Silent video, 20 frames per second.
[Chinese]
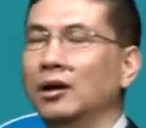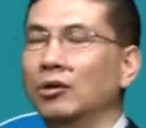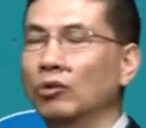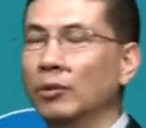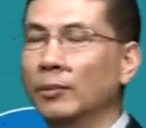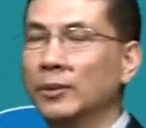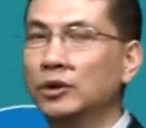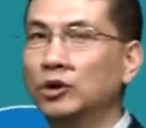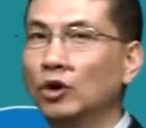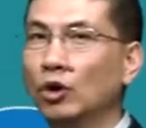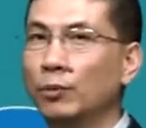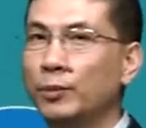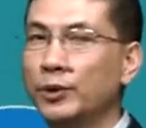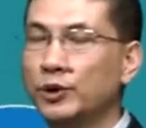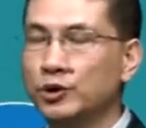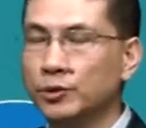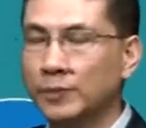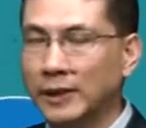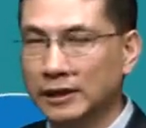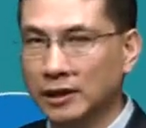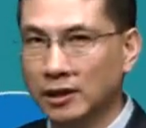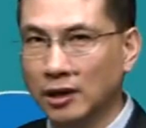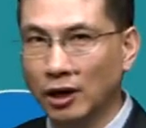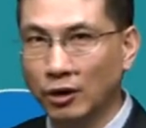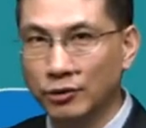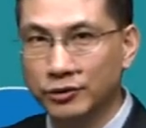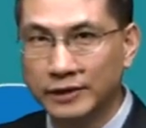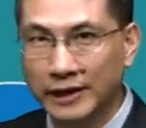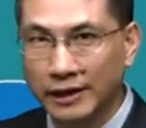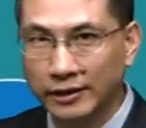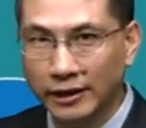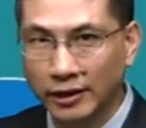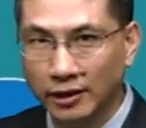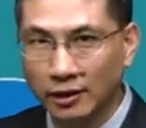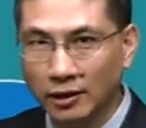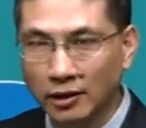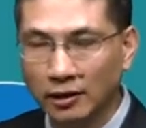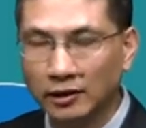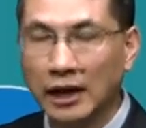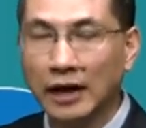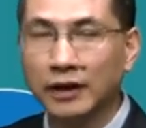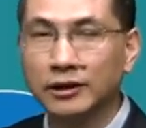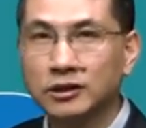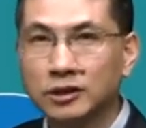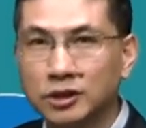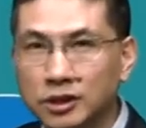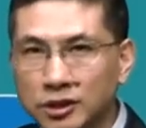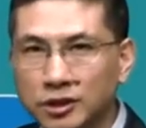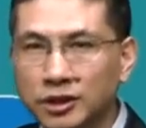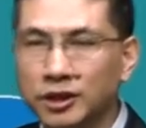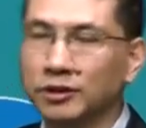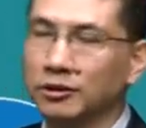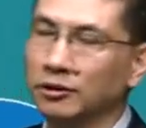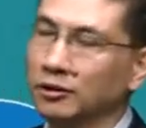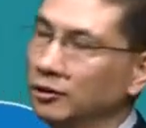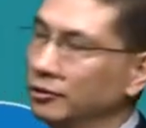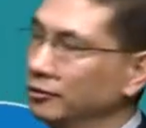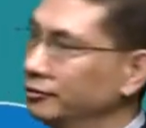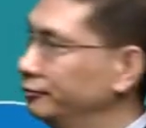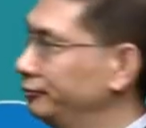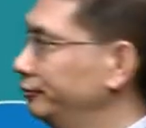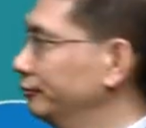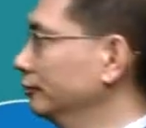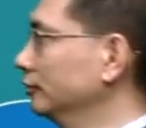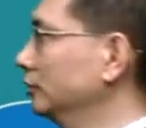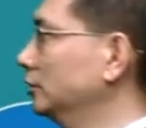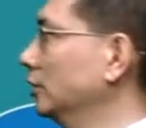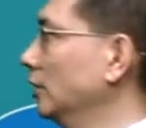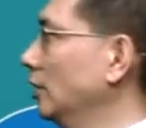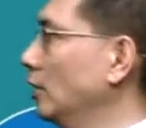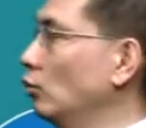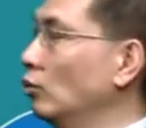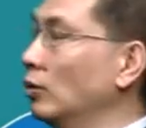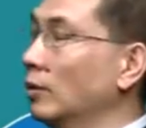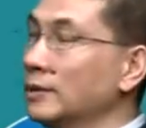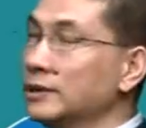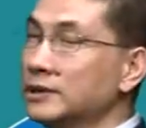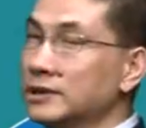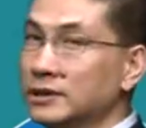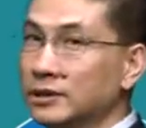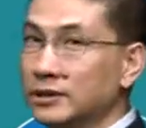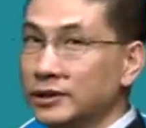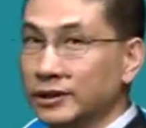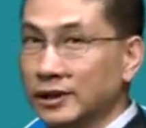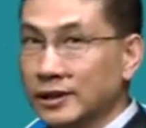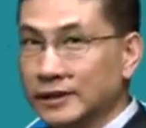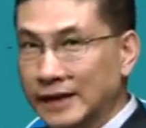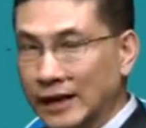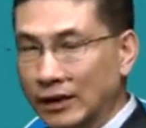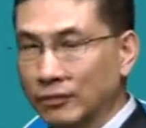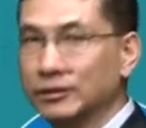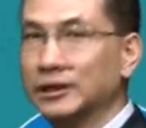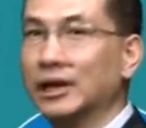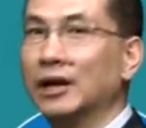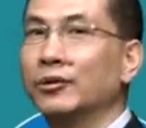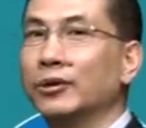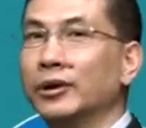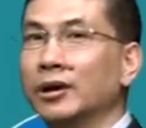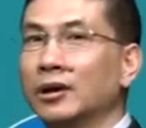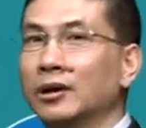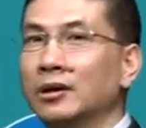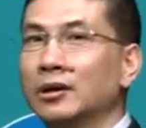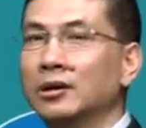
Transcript: 我们都必须把它考虑在内，来制定符合我们自己的财务战略。